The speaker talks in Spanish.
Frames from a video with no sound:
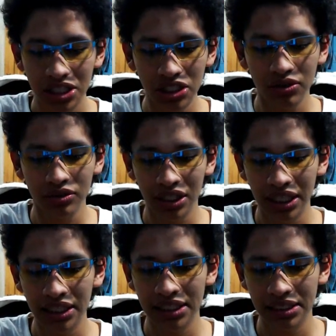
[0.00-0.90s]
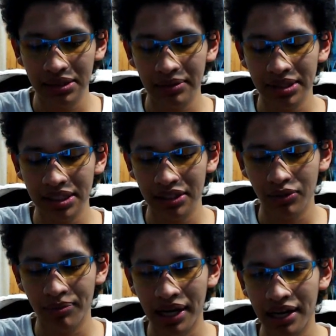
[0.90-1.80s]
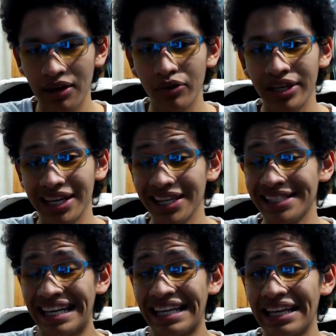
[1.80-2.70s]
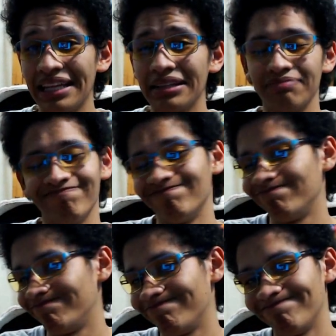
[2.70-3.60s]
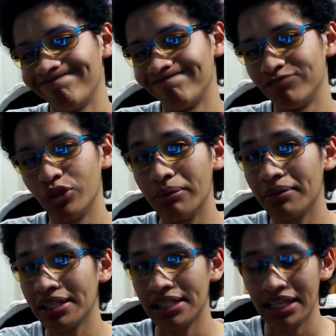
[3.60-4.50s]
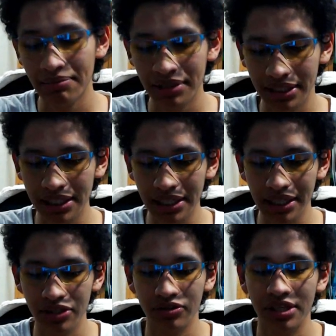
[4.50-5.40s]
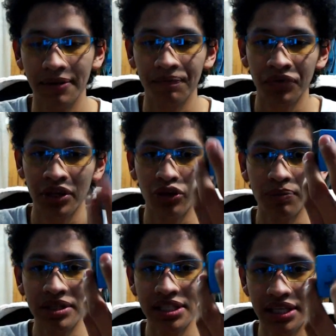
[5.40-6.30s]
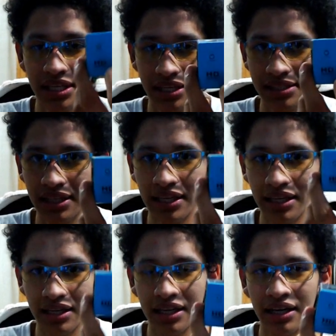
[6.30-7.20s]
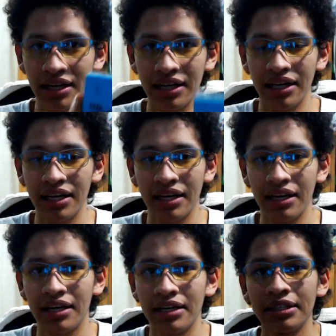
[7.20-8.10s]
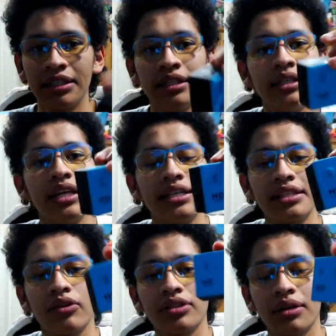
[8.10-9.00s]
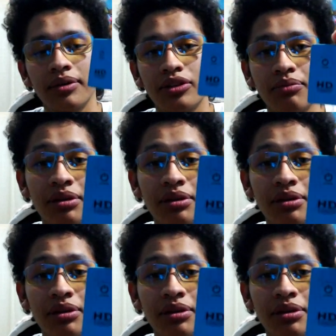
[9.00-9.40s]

chicos, la neta, si te vas a comprar algo y quieres calidad, no hay más, hay que invertirle. De hecho, o sea, yo pensé que esta, la, la, la, SJ4000